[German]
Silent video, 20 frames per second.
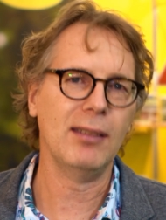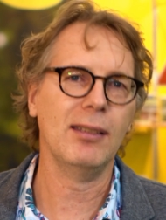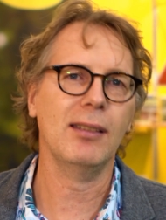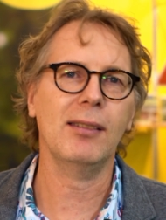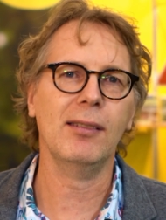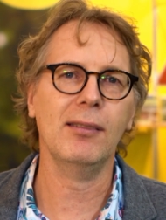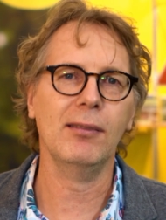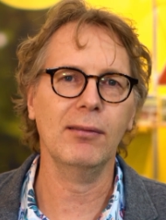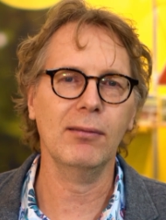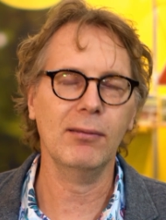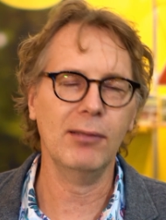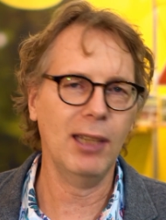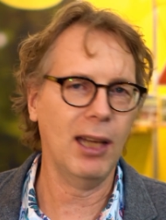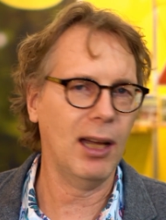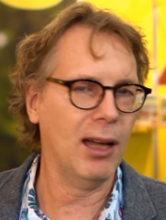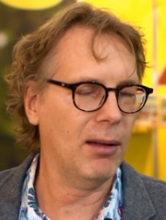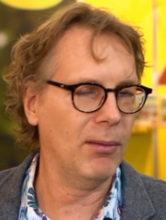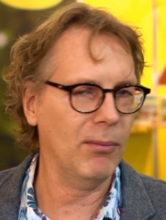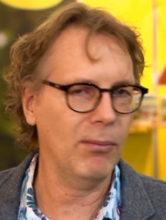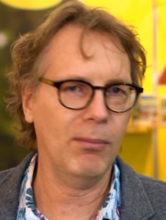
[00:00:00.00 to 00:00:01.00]
das ist ein
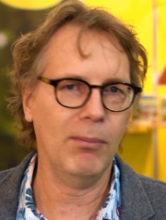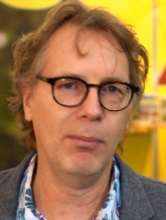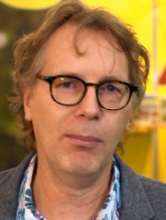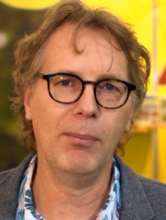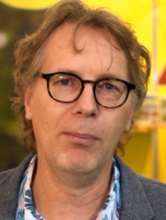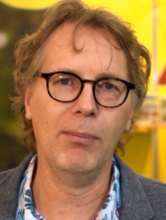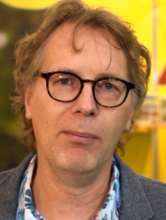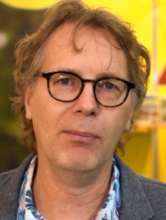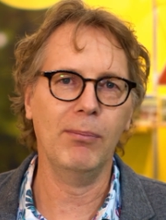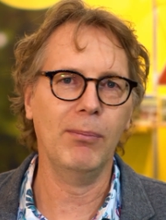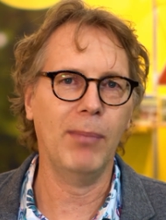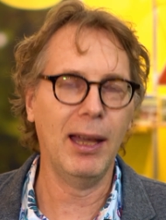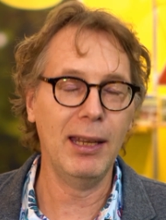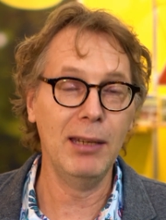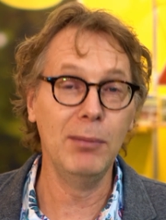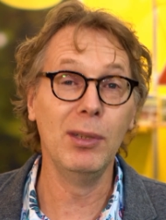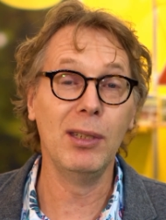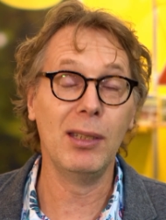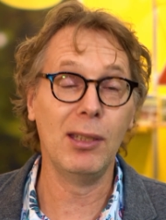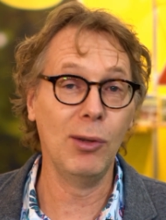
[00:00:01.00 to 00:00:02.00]
ja,
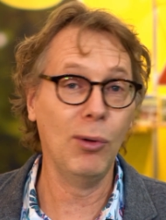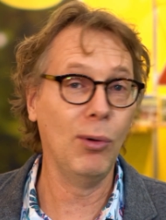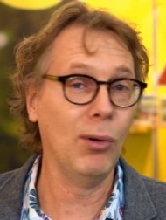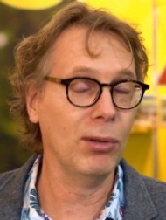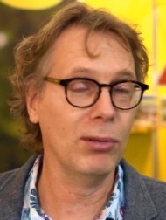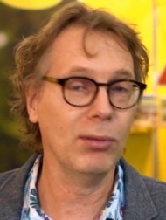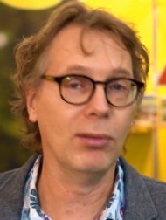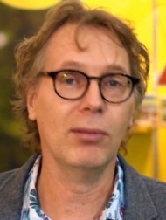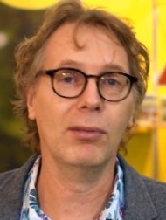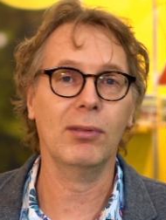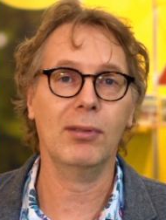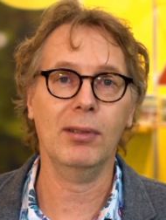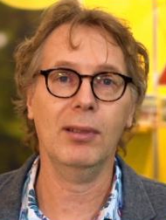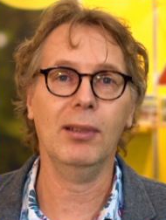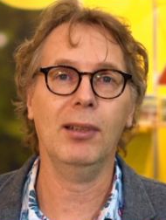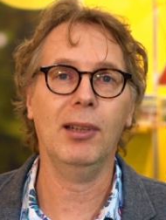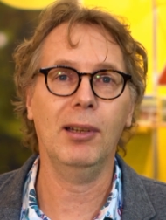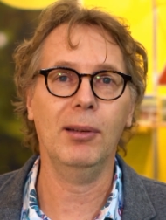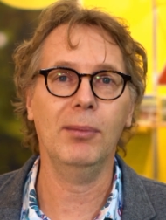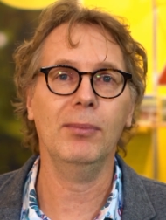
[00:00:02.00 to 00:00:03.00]
meine Mission und
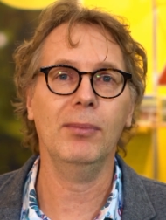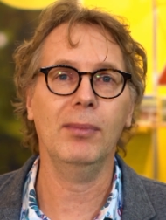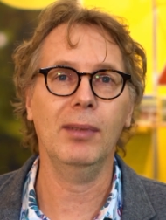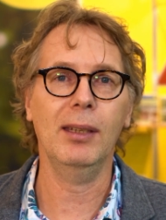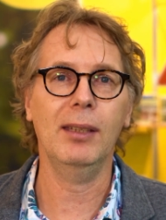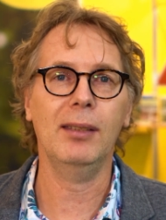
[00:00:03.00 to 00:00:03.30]
ähm,